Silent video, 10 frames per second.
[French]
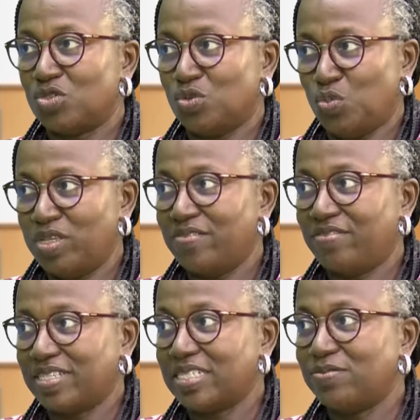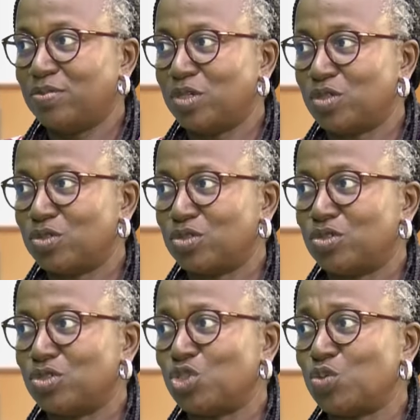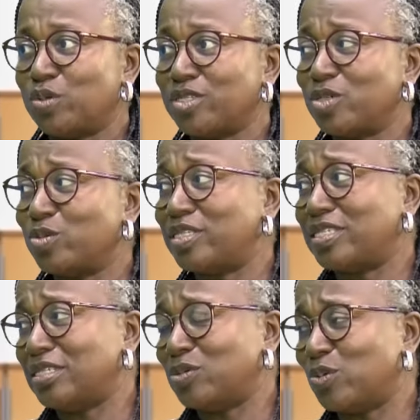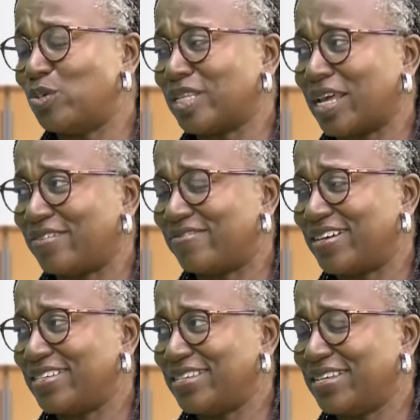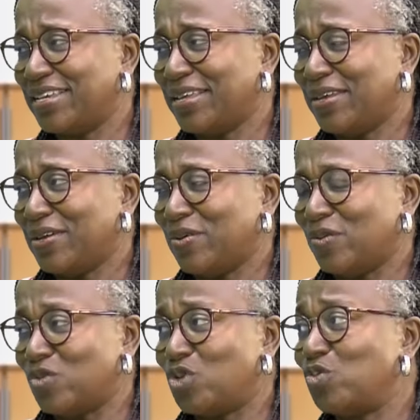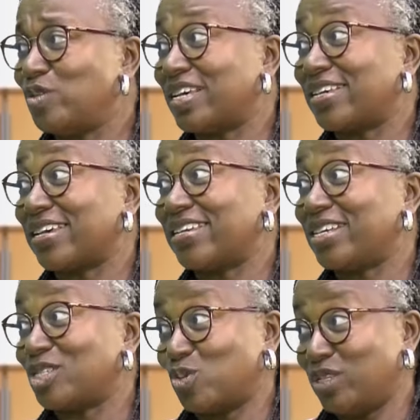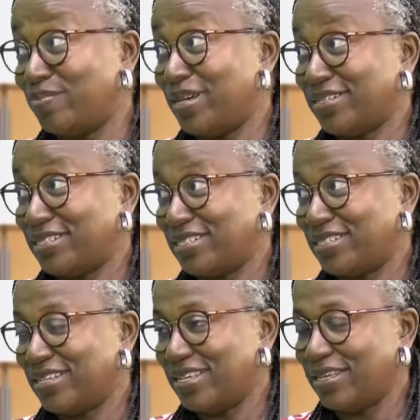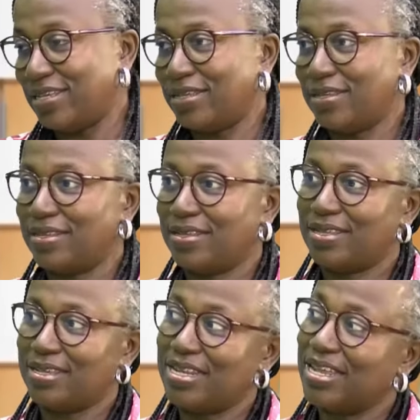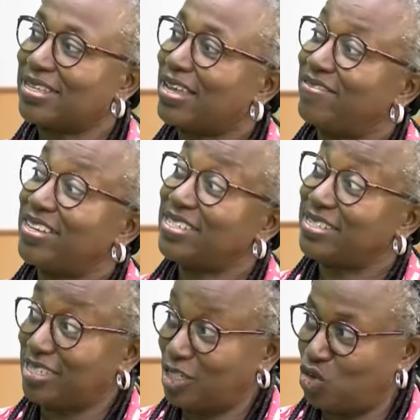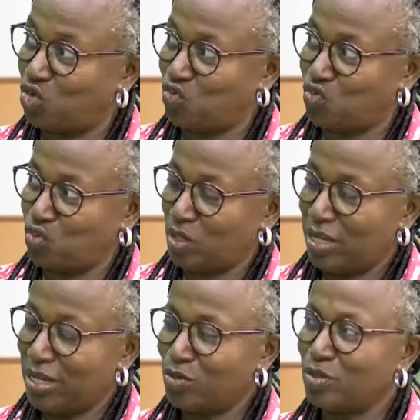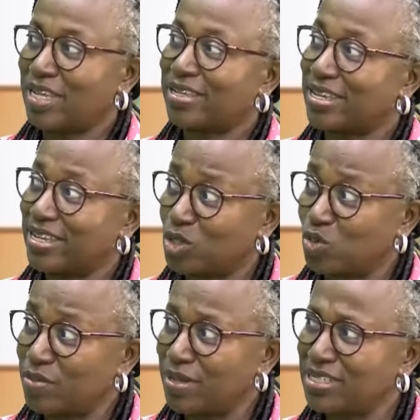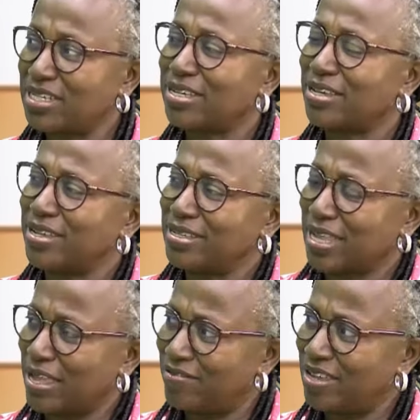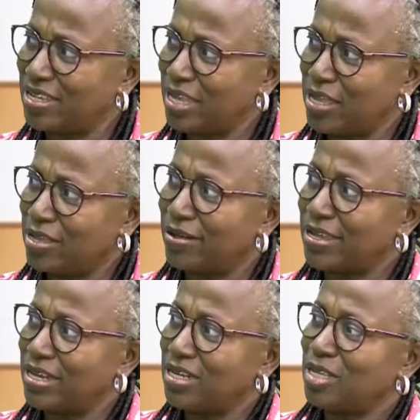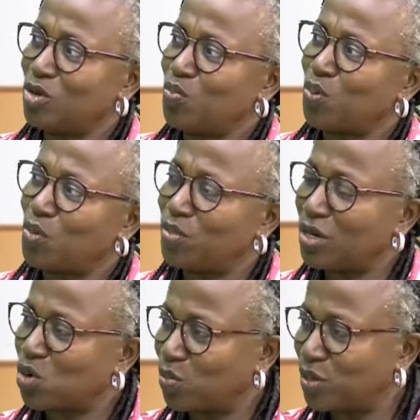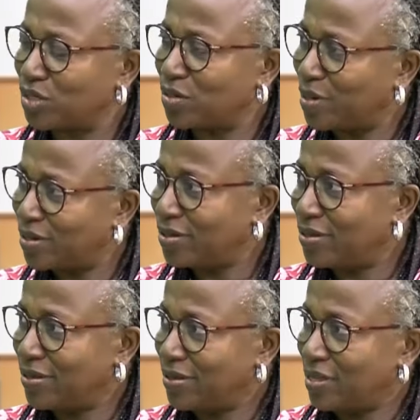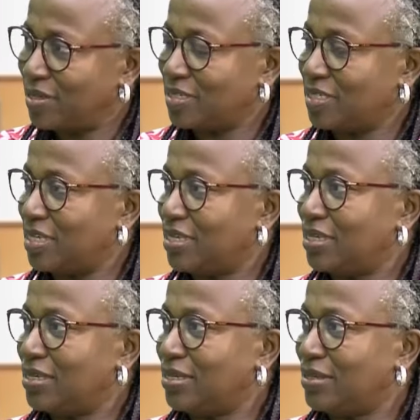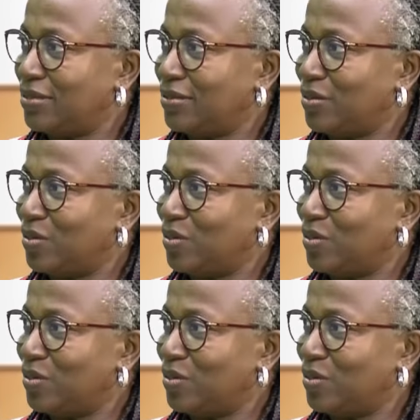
Oui, effectivement, euh, je pensais aussi que le travail, euh, Dieu nous a créés à son image et il a travaillé six jours, nous a créés à son image. Et quand il travaille, en réalité, le premier commandement, c'est